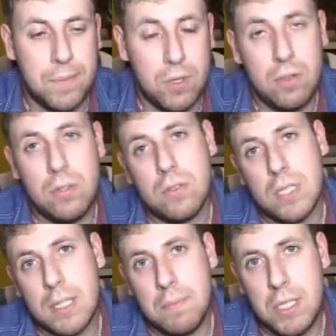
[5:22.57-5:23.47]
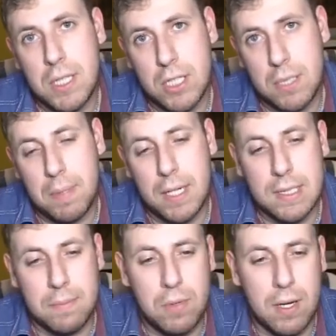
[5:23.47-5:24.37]
No i co za tym idzie, nasza
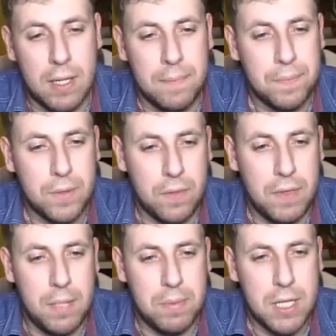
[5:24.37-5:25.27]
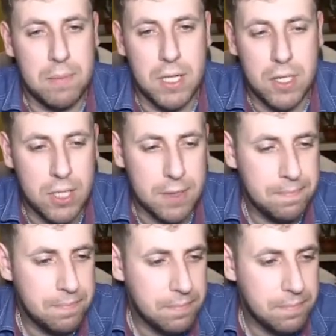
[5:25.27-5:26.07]
praca była o wiele przyjemniejsza.